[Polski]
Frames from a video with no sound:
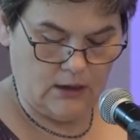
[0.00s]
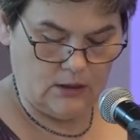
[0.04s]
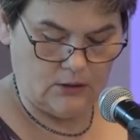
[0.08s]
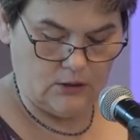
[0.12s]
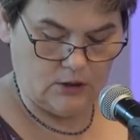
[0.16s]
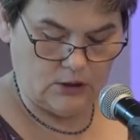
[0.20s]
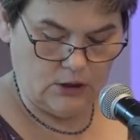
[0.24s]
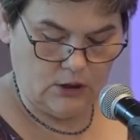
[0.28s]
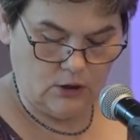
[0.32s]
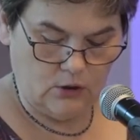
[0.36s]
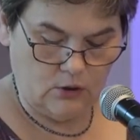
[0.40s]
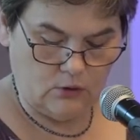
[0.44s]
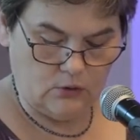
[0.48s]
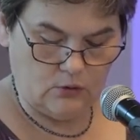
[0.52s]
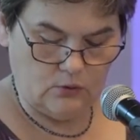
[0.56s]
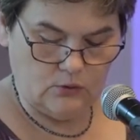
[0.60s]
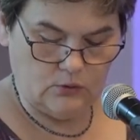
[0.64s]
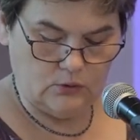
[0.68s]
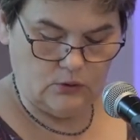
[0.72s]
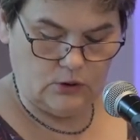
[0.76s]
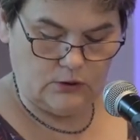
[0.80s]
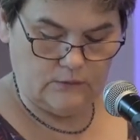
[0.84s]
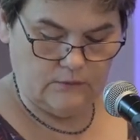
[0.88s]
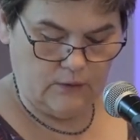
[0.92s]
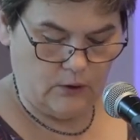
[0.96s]
Do tego
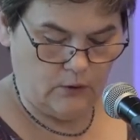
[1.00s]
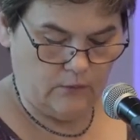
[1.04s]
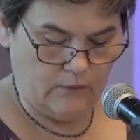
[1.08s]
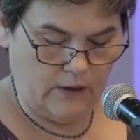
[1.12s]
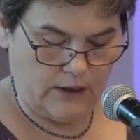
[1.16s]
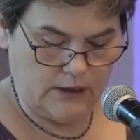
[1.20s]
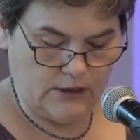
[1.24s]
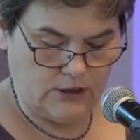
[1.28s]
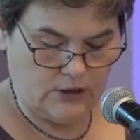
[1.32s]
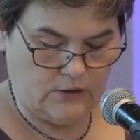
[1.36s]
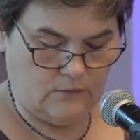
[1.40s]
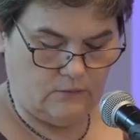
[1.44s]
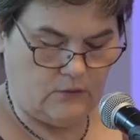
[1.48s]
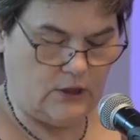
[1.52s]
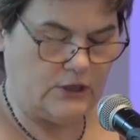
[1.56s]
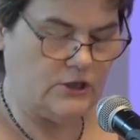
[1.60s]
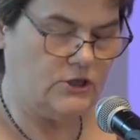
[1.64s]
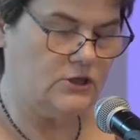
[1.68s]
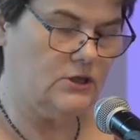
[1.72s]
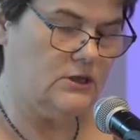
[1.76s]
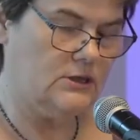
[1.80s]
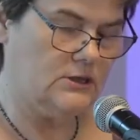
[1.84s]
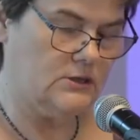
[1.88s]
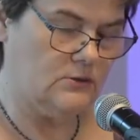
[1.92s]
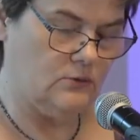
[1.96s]
kultu odwoływali się
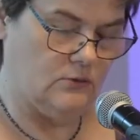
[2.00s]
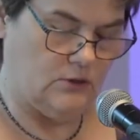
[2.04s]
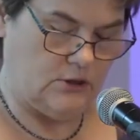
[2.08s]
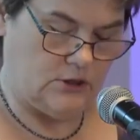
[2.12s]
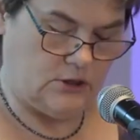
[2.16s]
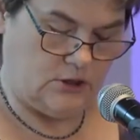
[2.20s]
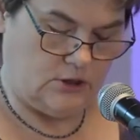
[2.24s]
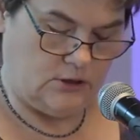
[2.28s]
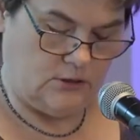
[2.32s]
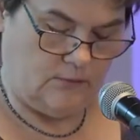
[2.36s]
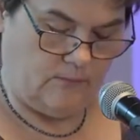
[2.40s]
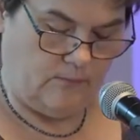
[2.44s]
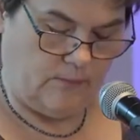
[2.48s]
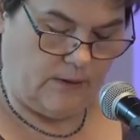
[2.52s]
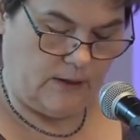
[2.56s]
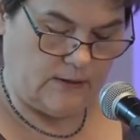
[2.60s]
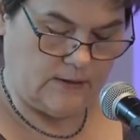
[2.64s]
właśnie jezuici